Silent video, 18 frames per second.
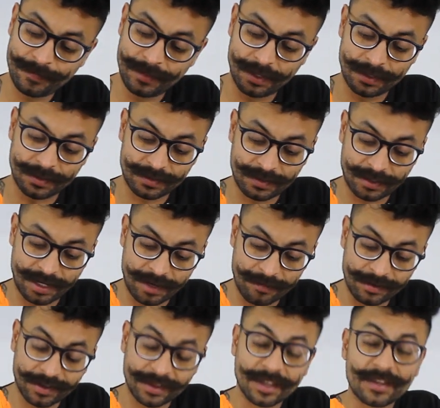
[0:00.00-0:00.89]
Este,
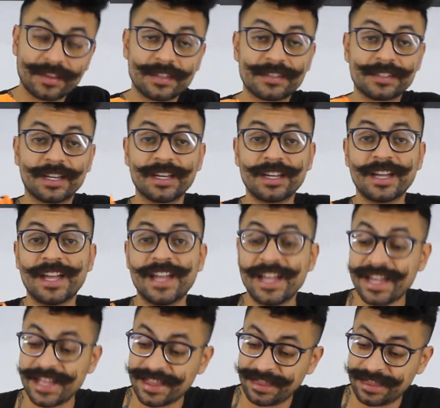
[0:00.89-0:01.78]
la verdad es que
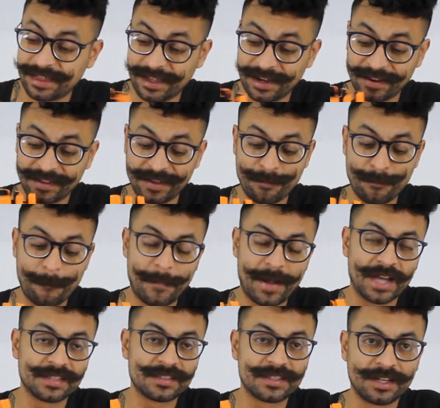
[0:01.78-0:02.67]
tardé
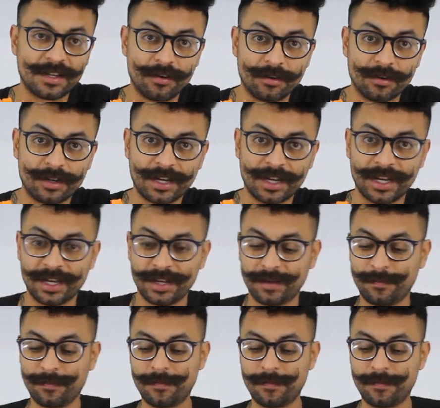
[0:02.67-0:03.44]
más de lo que